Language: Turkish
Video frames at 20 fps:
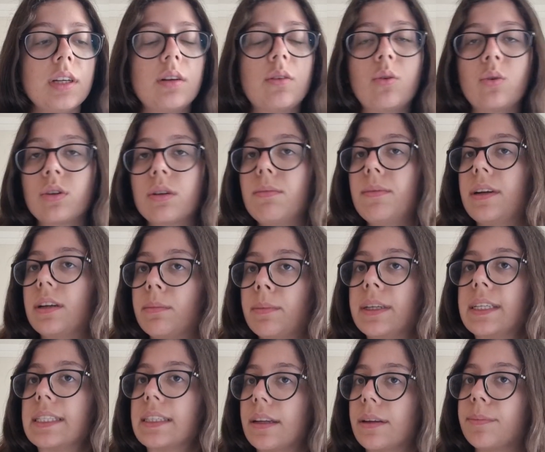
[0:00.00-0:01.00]
Onu da
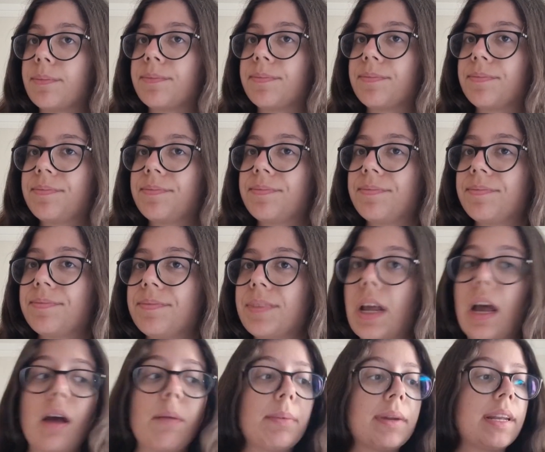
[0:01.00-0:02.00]
belirtmek istedim.
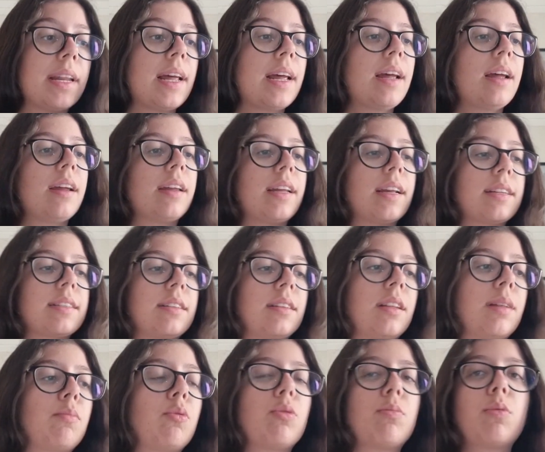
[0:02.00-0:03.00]
Bir de
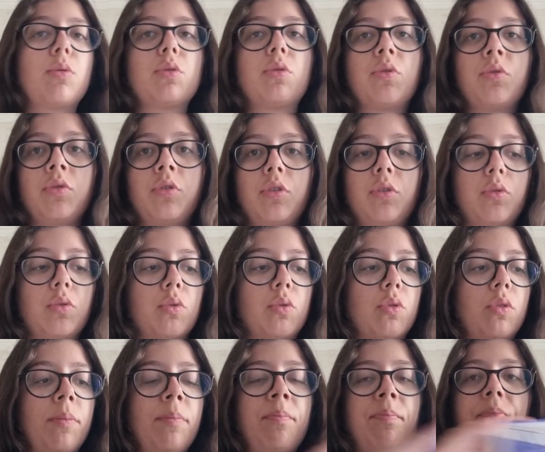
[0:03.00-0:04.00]
yazlıkta bol bol günlük
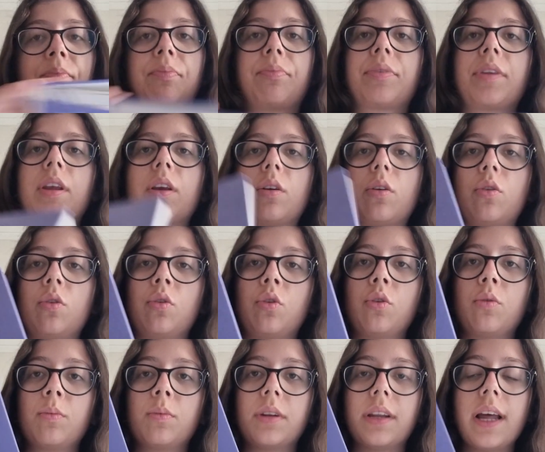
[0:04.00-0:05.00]
tuttum.
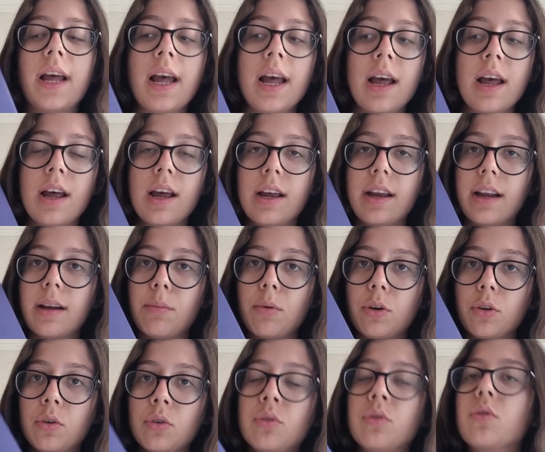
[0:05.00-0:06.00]
Günlüğümü de. Yani
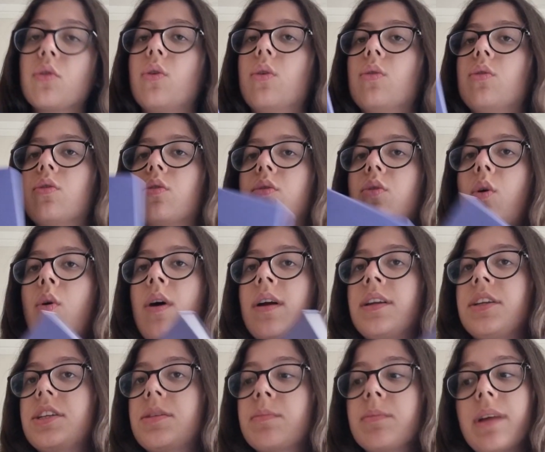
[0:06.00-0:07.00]
böyle günlük olur. O
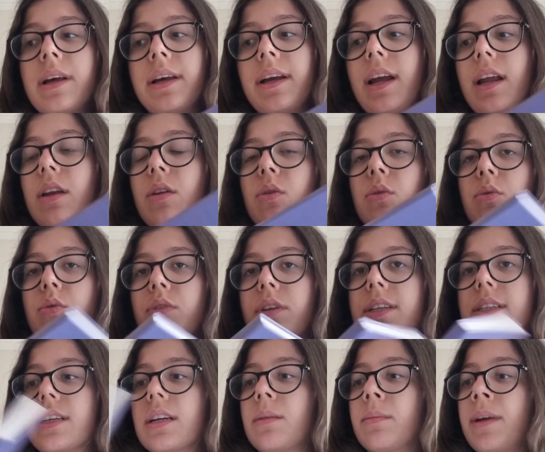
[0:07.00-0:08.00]
an içimden geliyordur
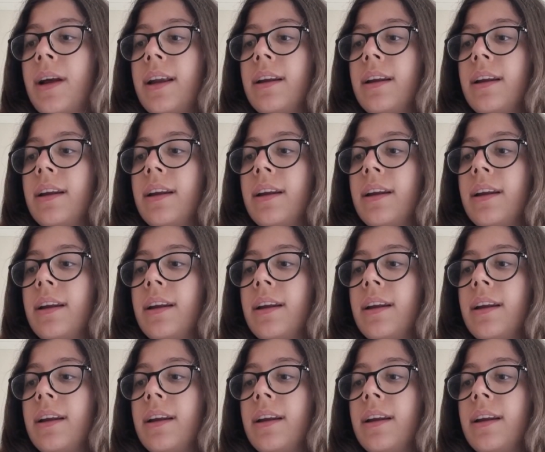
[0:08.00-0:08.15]
yazarım.